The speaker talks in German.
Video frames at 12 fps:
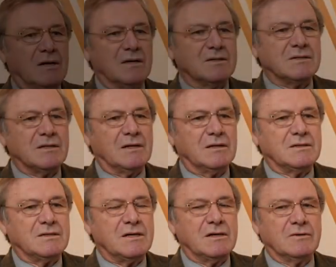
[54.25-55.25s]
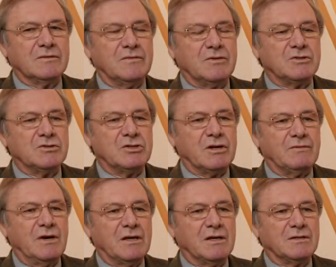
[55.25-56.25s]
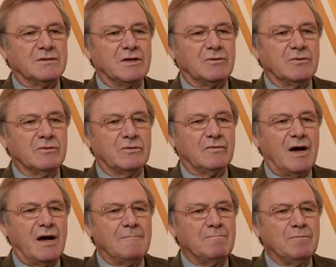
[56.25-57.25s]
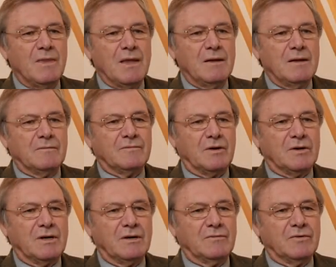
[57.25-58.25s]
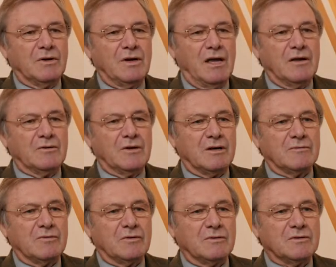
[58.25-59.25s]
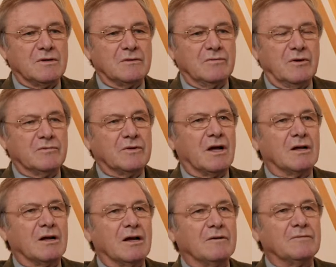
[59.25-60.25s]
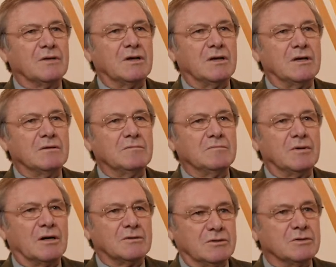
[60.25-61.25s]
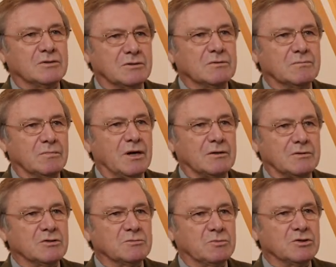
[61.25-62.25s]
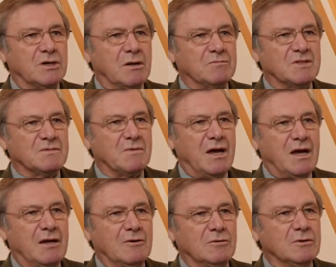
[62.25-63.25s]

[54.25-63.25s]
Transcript: Das Erziehungswissenschaftliche Institut war von, von Leonhard Fröse und Wolfgang Klafki, praktisch, praktisch bestimmt zwei